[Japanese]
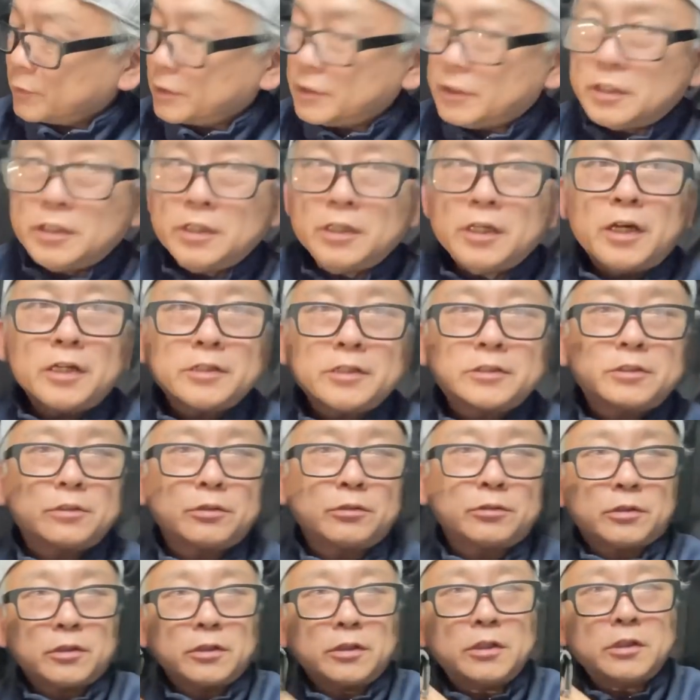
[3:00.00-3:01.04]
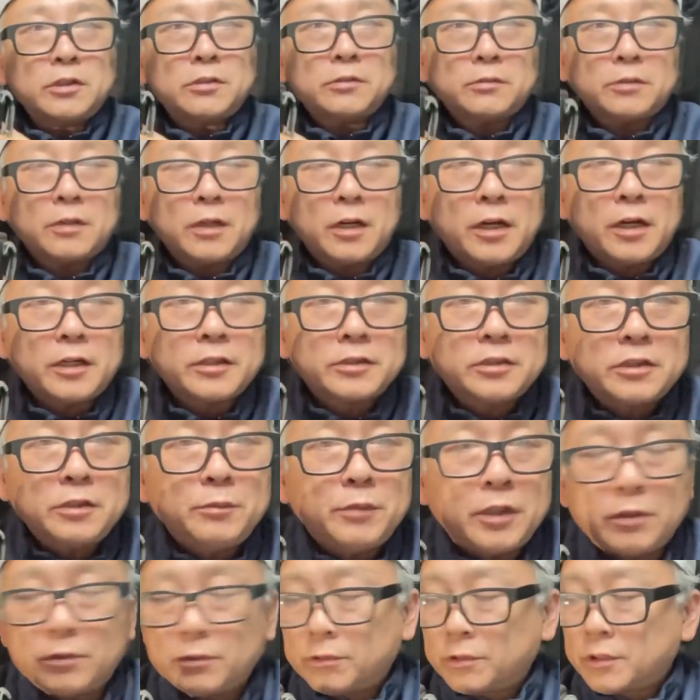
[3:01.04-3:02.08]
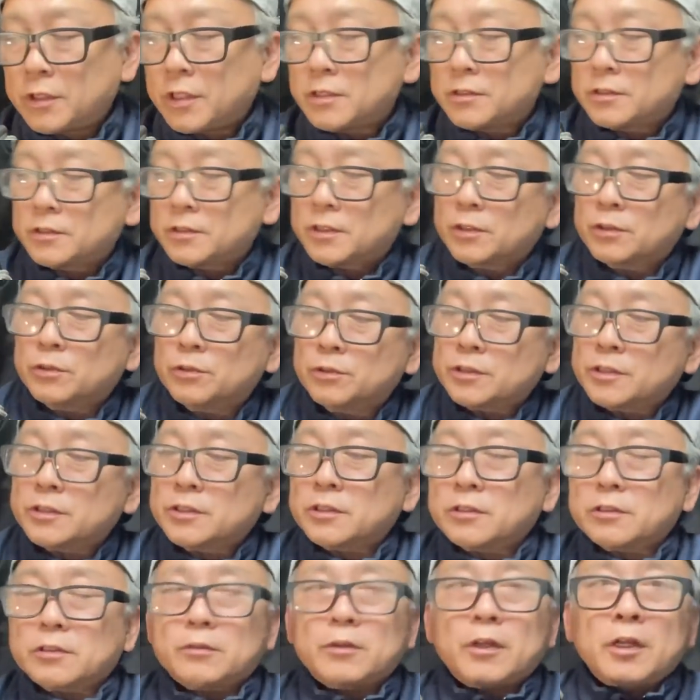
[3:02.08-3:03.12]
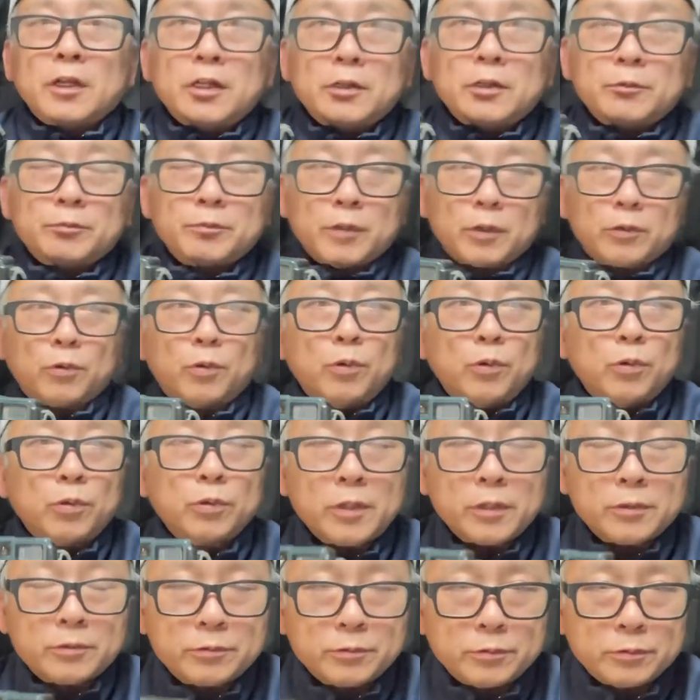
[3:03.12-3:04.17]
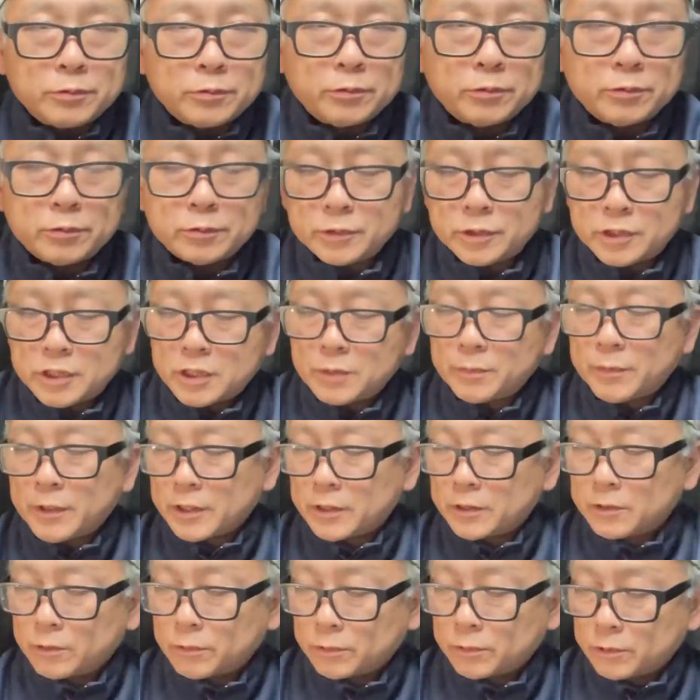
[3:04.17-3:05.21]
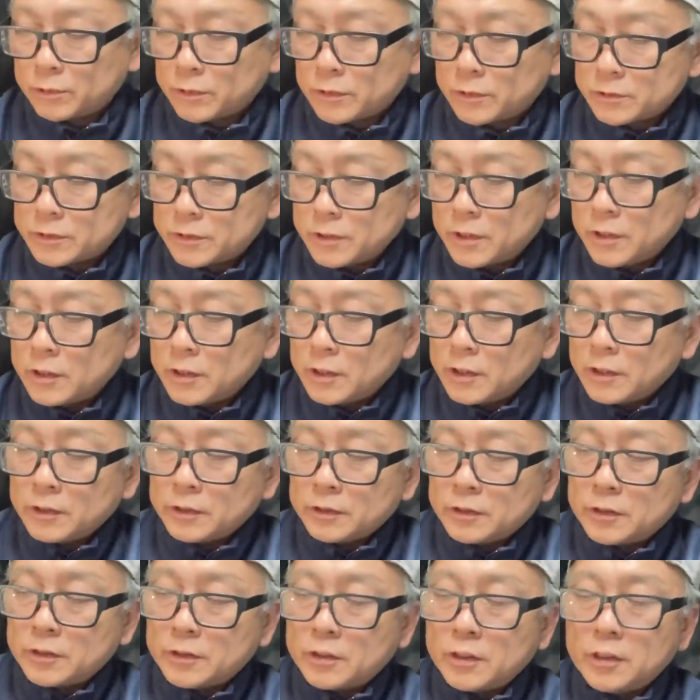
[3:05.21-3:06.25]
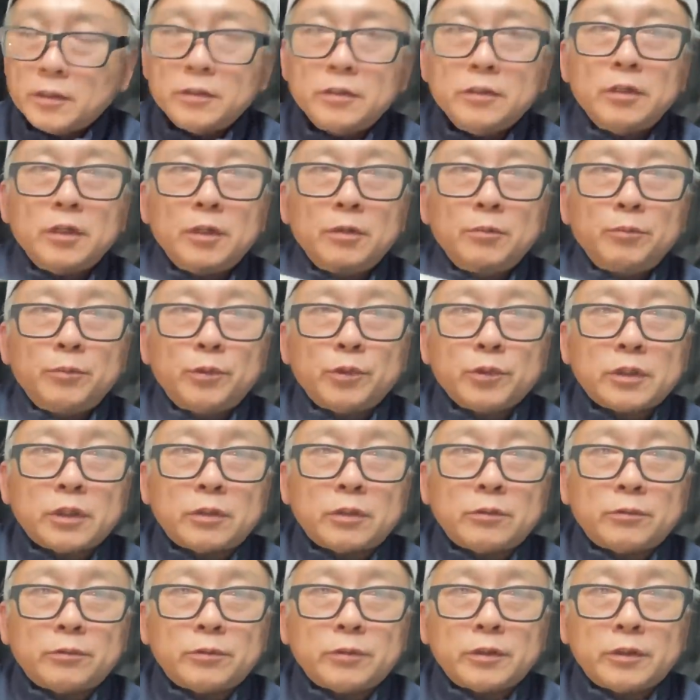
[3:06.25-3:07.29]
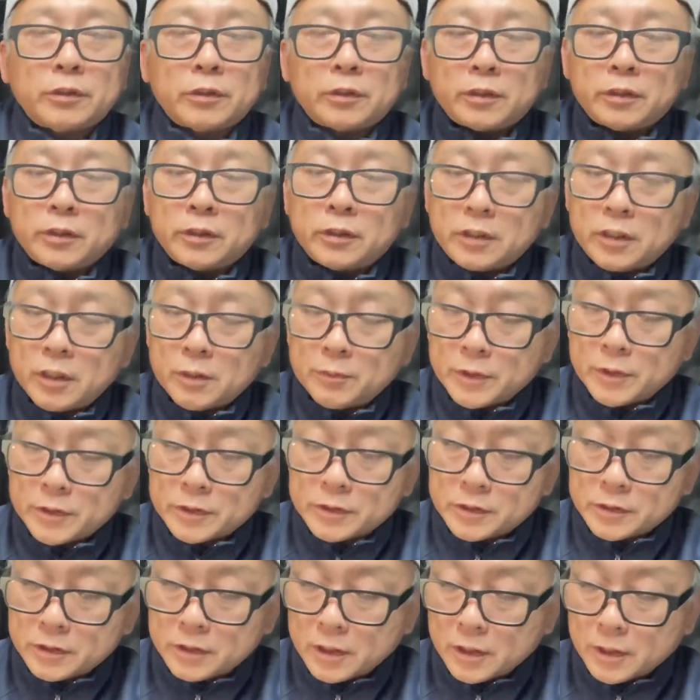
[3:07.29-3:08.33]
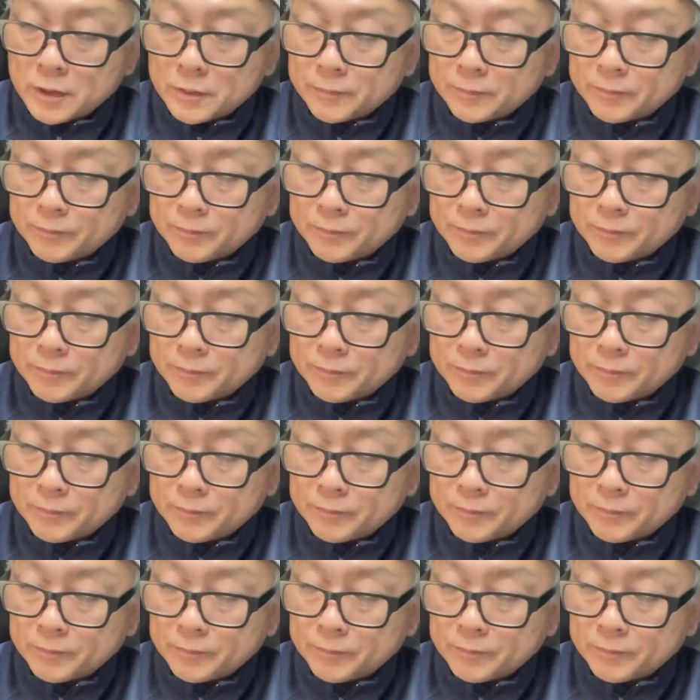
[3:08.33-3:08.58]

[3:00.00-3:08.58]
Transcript: あ、28ということで 28mm のレンズが搭載されている、まあ、広角縛りということなんですね。で、電源ボタンを入れまして、